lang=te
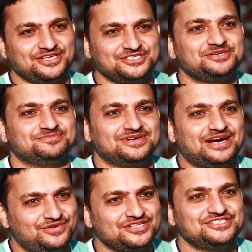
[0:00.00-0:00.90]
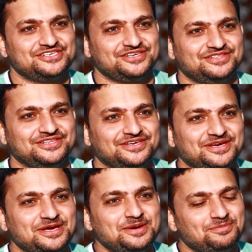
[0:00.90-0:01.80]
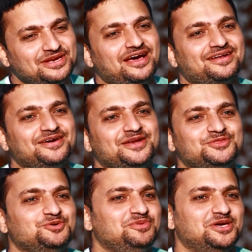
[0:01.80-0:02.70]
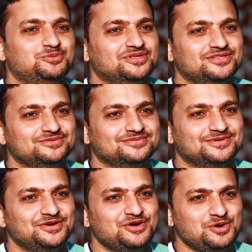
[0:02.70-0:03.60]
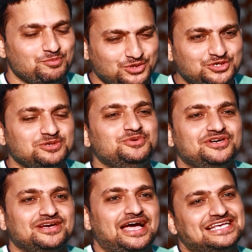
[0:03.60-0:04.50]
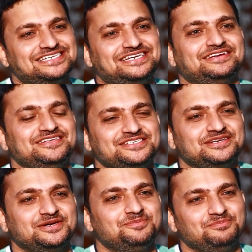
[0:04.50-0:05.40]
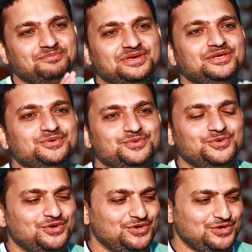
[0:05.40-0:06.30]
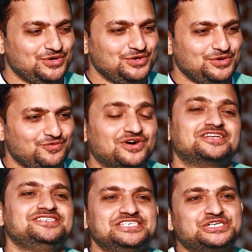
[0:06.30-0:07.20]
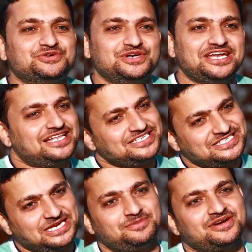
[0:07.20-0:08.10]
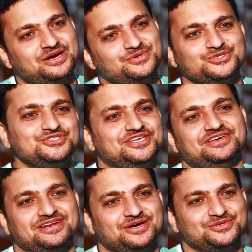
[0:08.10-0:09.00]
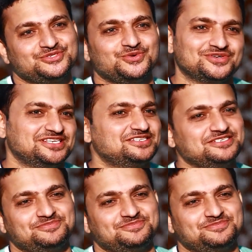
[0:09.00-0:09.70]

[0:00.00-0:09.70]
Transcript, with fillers: పరిచయం అవ్వడం జరిగింది మీ నాన్నగారితో మీ అనుబంధం మొట్టమొదటగా యాజ్ ఎ టెక్నీషియన్గా మీరు వర్క్ చేసినటువంటి అది సినిమా కావచ్చు సీరియల్ కావచ్చు ఒకసారి